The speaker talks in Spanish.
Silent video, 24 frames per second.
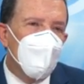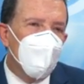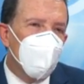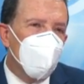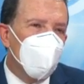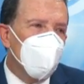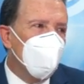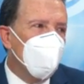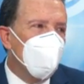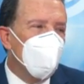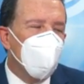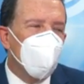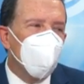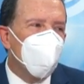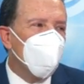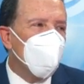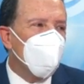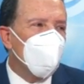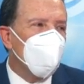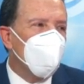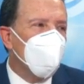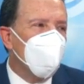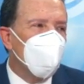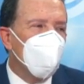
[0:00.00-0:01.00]
eh, diría a
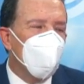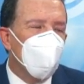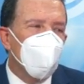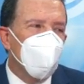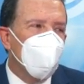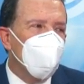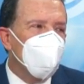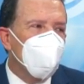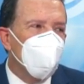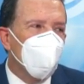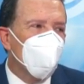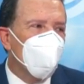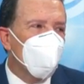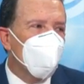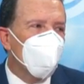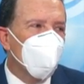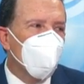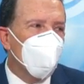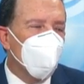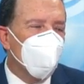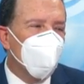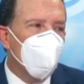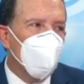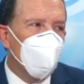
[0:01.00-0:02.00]
partir del
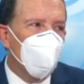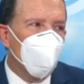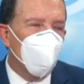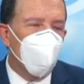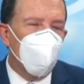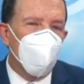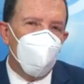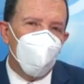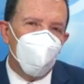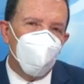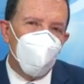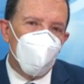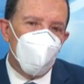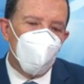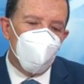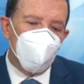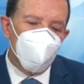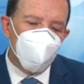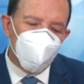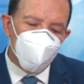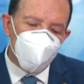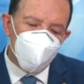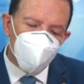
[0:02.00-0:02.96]
18 de mayo a la fecha.